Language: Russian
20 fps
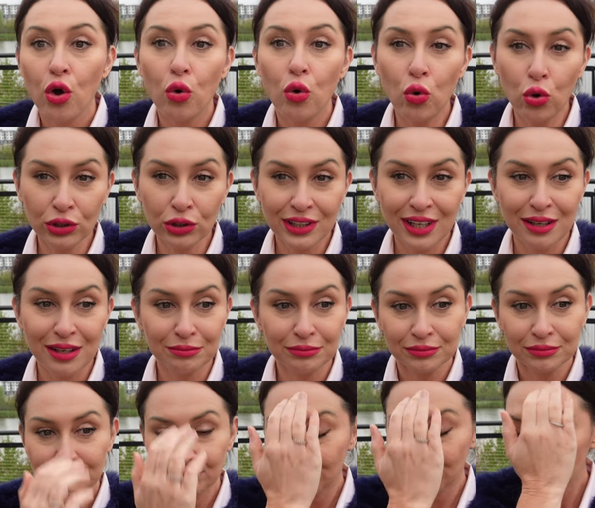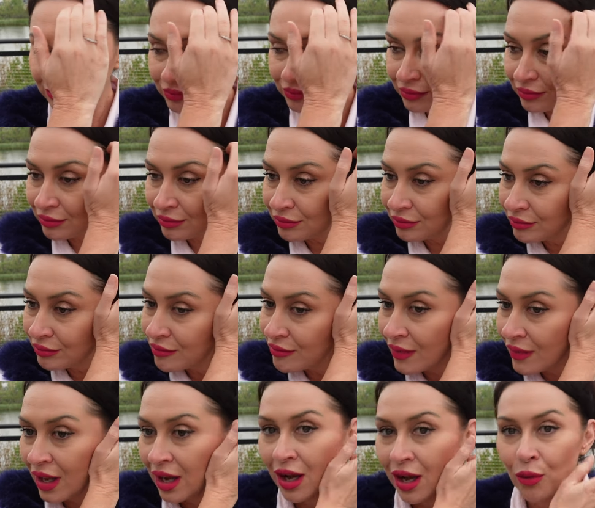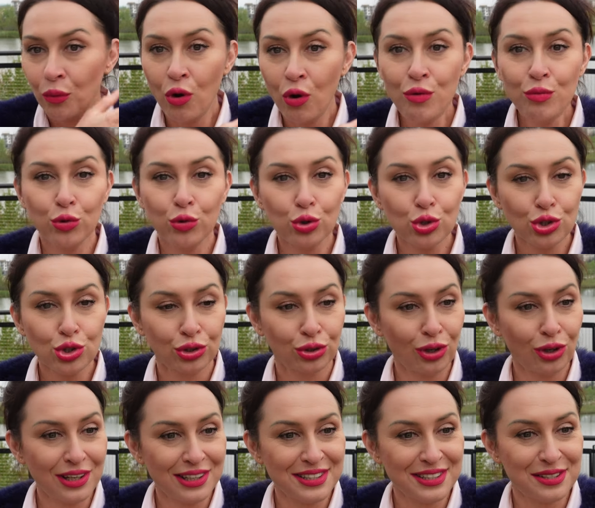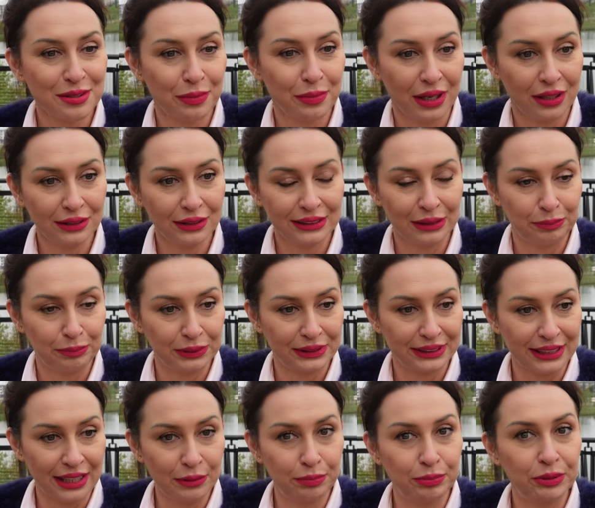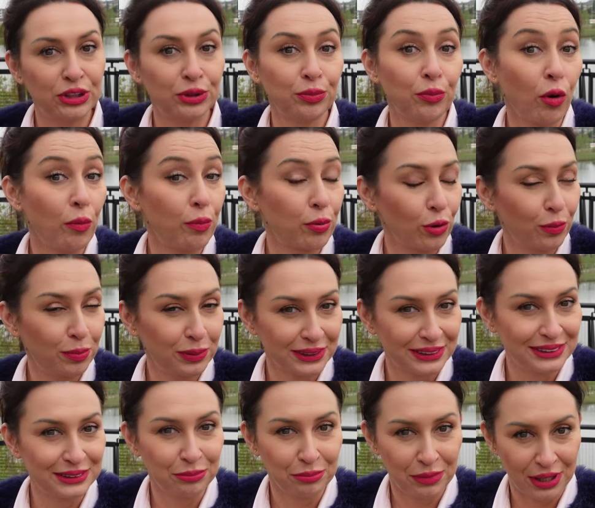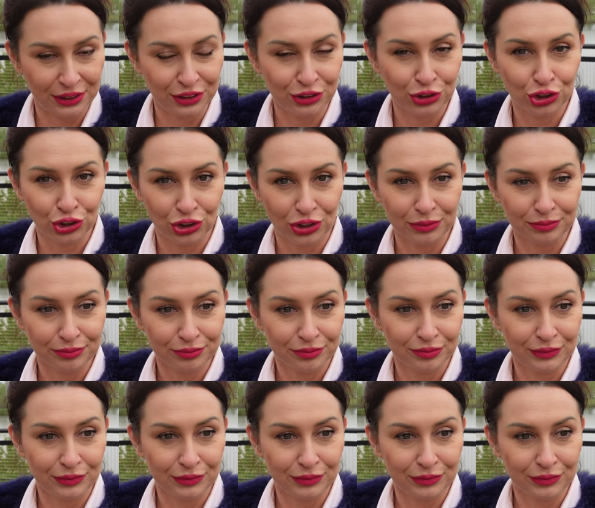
Утром мой муж только собрался писать письмо property-менеджерам.